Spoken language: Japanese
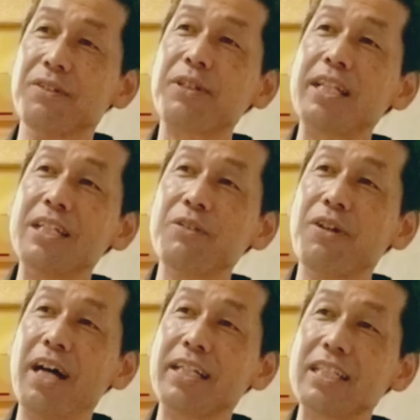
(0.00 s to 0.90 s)
お金
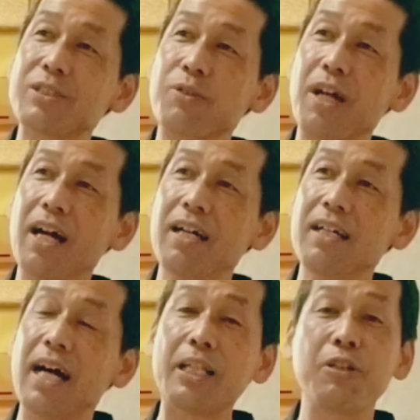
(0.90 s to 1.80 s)
の話とか、
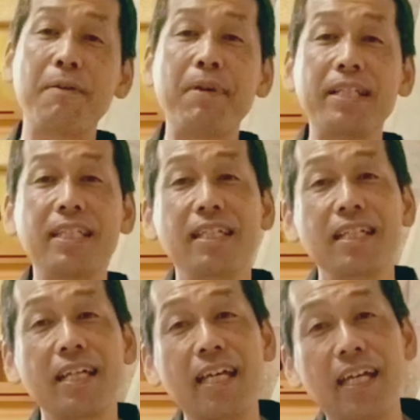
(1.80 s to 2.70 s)
あとやっぱり、
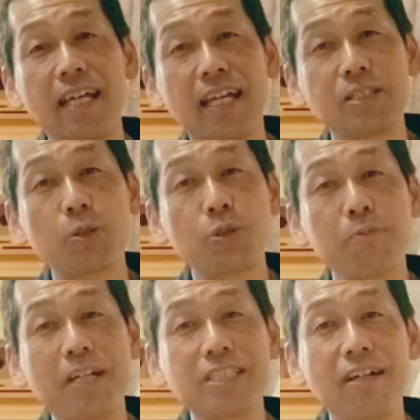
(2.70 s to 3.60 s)
人と
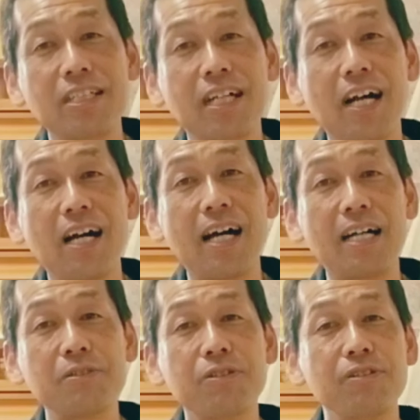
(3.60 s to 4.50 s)
の交わりが、
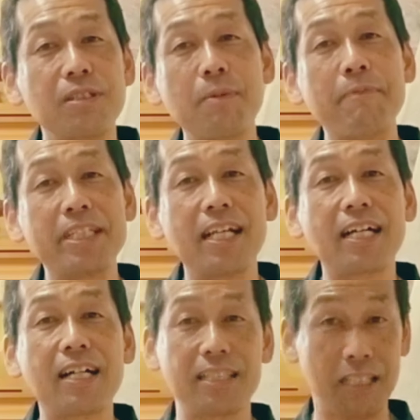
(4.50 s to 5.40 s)
今まで
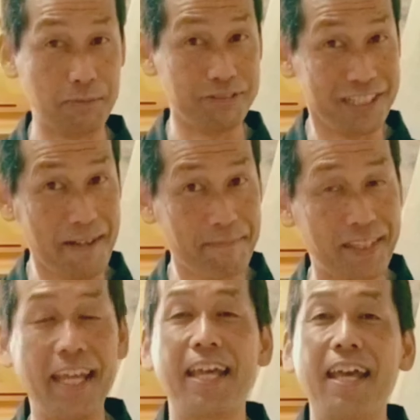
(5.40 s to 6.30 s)
長かった分ね、
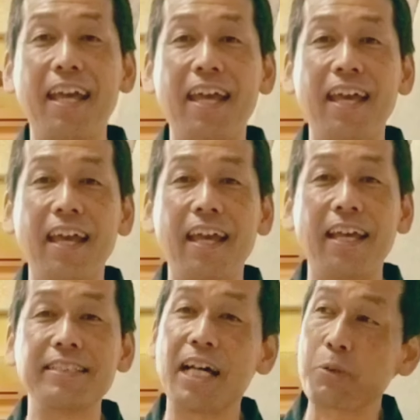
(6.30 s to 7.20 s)

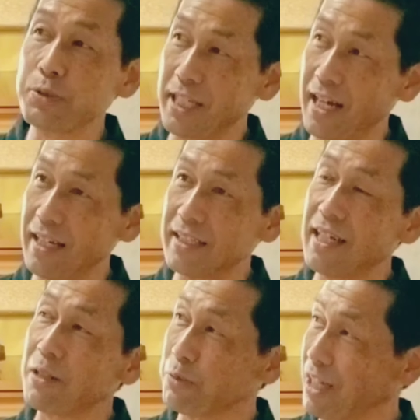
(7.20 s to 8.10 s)
いざこざ、い
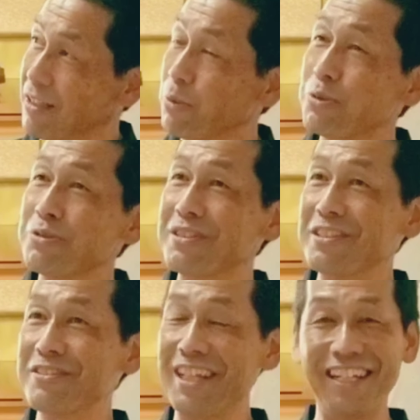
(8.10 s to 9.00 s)
だこだ、どういうふう
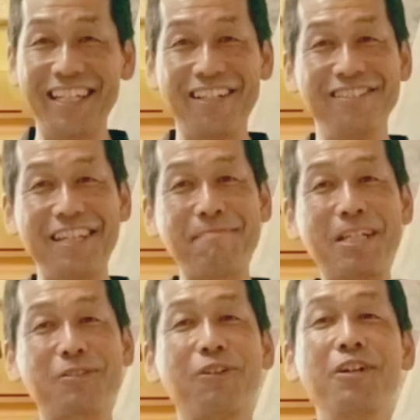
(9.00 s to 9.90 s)
に言うたらいいんだろう。やっぱ
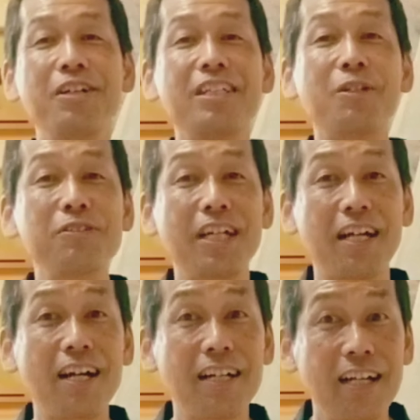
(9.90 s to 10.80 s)
りこう、いろんな
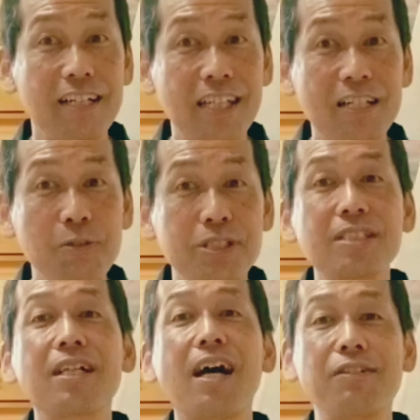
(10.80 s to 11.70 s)
考え方の
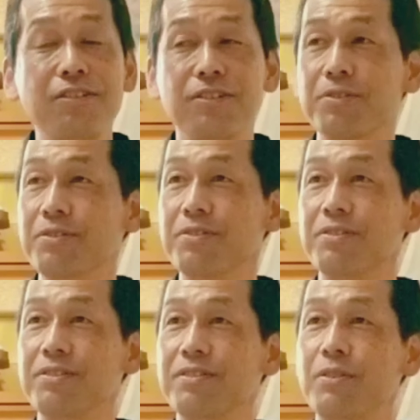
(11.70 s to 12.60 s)
違
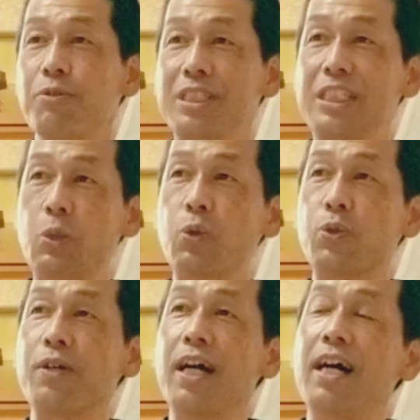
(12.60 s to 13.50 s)
う、思想
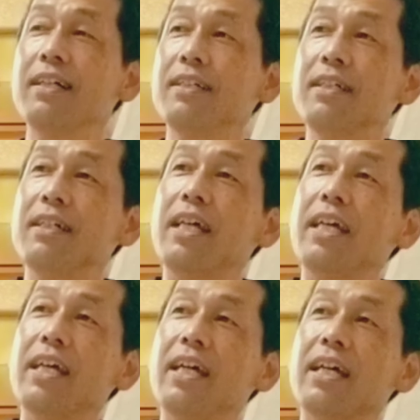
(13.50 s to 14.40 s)
とか、考
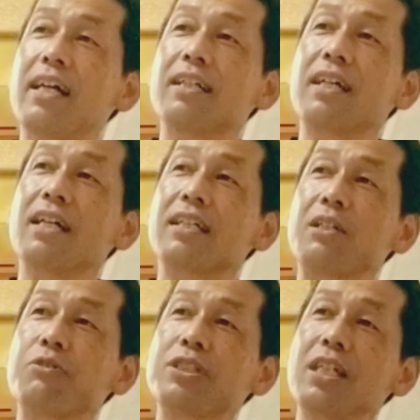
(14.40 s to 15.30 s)
え
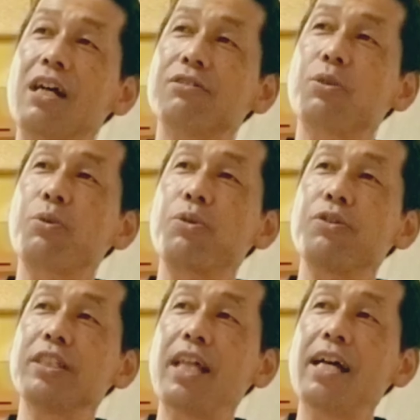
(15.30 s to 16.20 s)
方の違うとこ
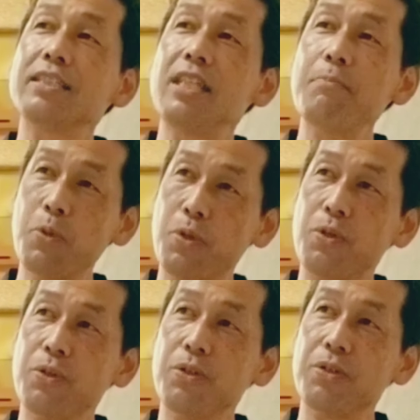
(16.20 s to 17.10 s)
ろに対して
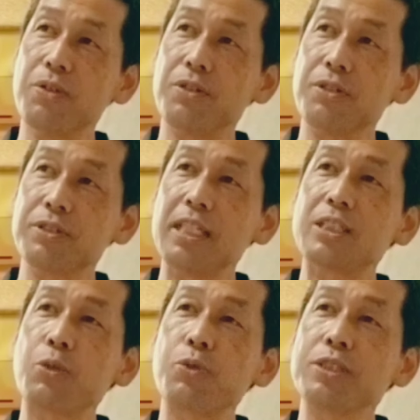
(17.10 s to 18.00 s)
も、
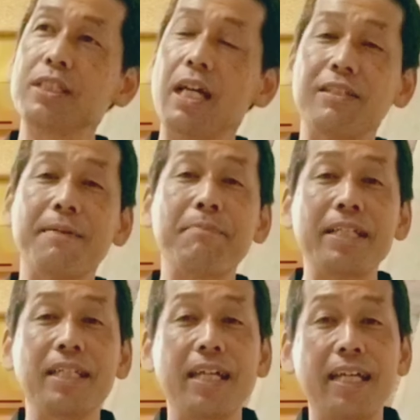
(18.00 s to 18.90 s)
接触をしないとやっ
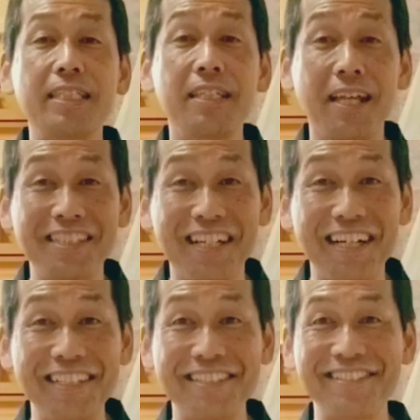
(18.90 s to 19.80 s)
ぱり、人間社
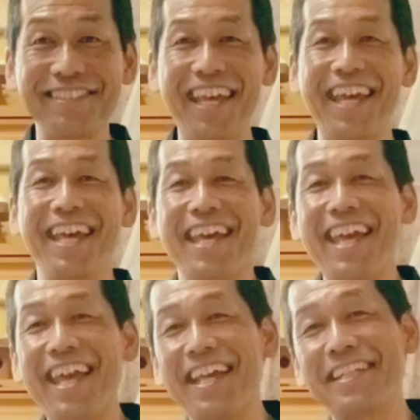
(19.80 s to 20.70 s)
会ですんで、
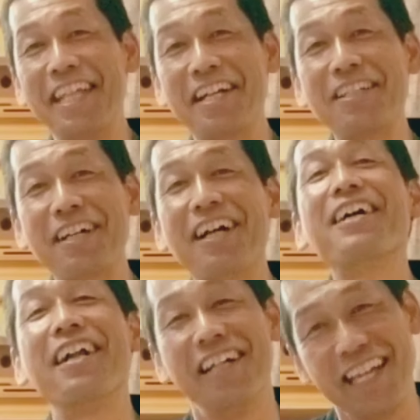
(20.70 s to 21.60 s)
生きていかんとあ
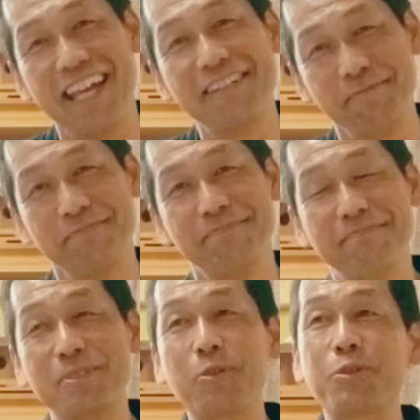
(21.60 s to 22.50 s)
かんからね。う
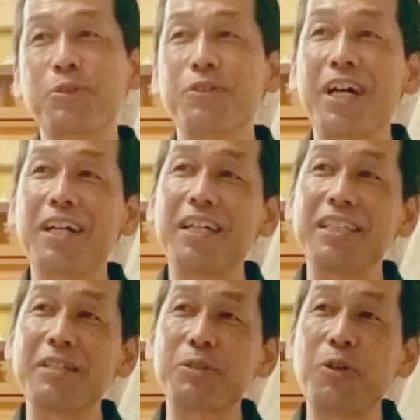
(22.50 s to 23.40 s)
ん。そういうことを考え
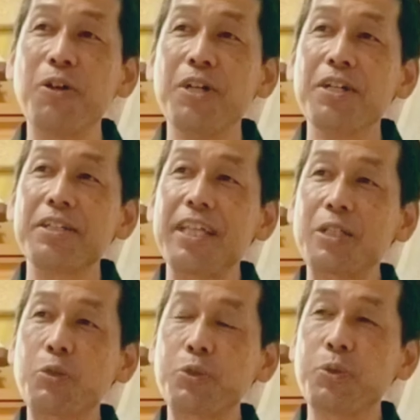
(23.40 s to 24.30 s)
ていくと、
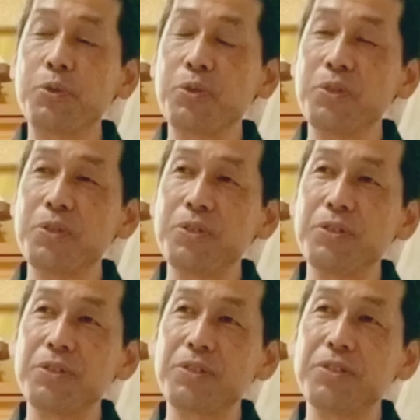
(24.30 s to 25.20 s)
結局こ
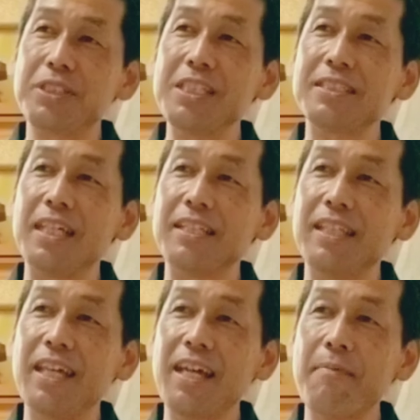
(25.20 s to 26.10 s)
の人生っ
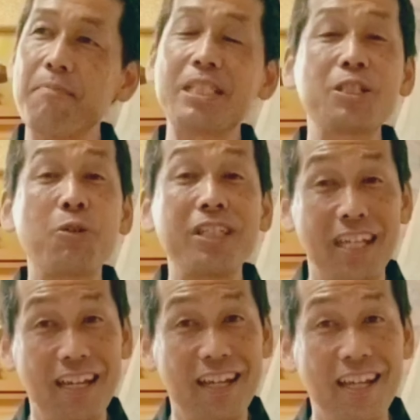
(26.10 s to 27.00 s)
て道のり
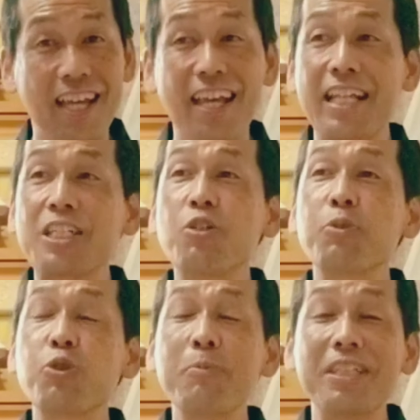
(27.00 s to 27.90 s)
ね、何を
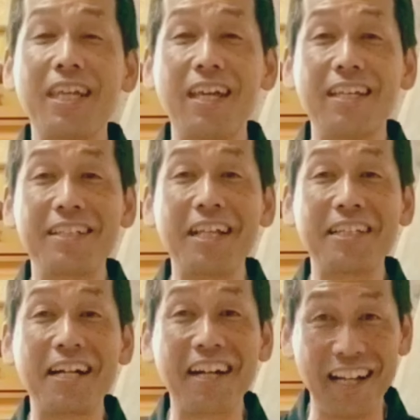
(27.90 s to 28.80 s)
求めて生きて
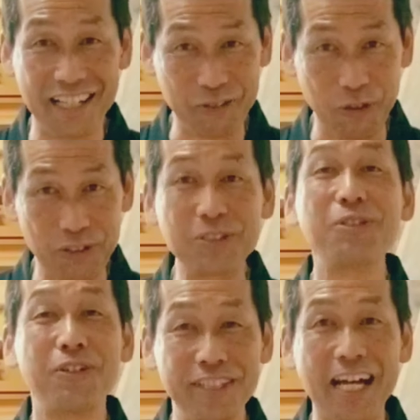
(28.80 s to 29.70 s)
きたんかなとい
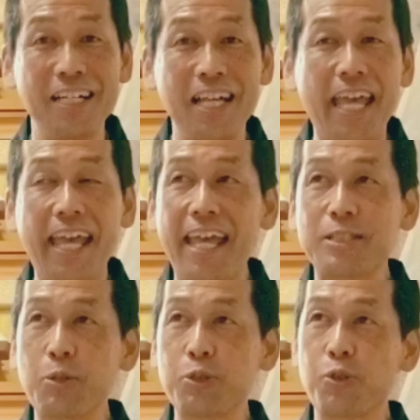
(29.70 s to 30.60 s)
うような、
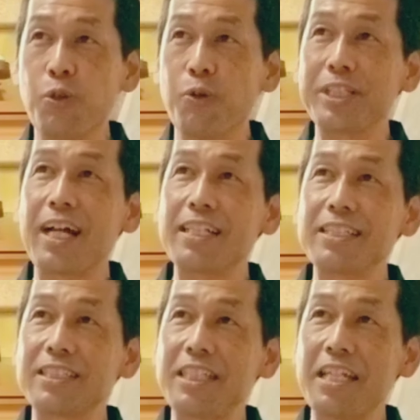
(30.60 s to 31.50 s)
ちょうどこう折り返
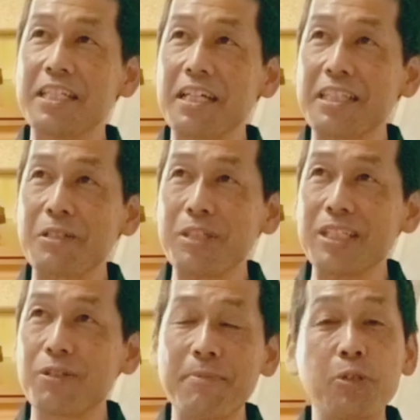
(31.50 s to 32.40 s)
し地点になった時
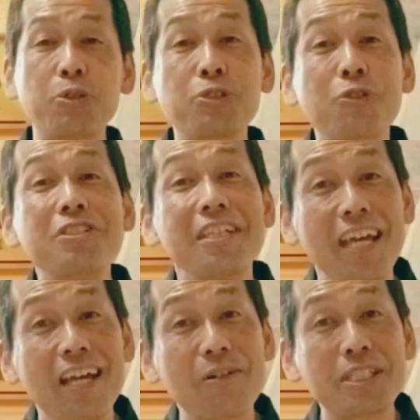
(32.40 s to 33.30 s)
に、まあ、50として
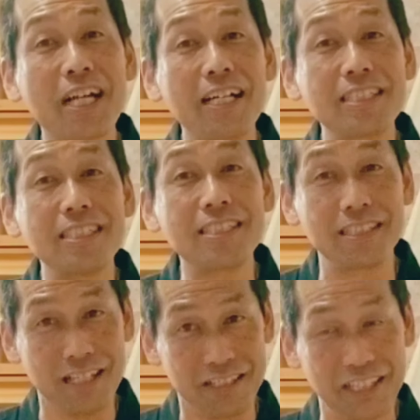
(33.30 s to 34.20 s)
ね、折り返し
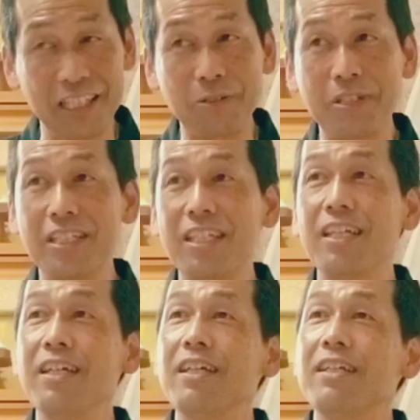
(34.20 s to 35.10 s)
地点になった時
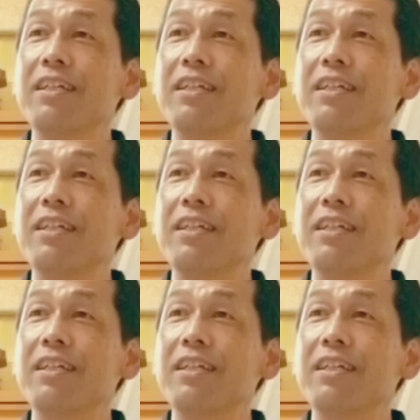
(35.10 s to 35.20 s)
に、